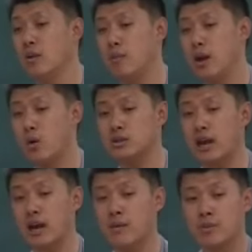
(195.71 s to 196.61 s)
美国
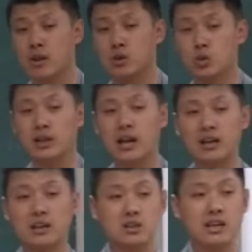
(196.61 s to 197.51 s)
在独立战
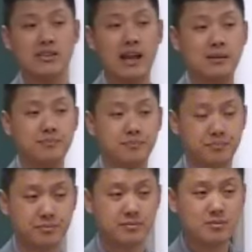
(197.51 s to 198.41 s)
争到现在，
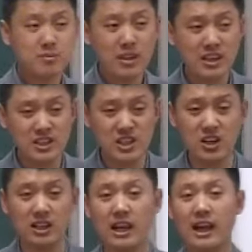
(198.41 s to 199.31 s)
牺
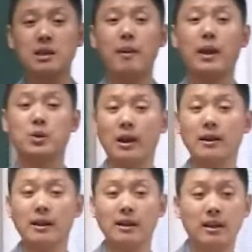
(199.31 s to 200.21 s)
牲了大概一百多万
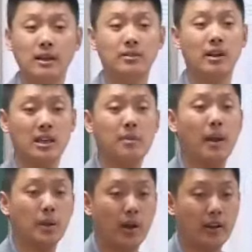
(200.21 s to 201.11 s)
人，是吧？一
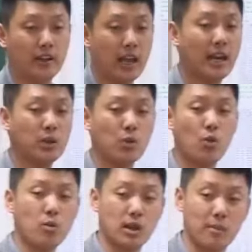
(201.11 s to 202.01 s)
百多万人，那阿灵顿
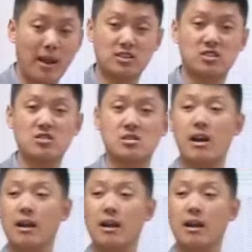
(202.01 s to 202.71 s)
公墓里埋了四十万，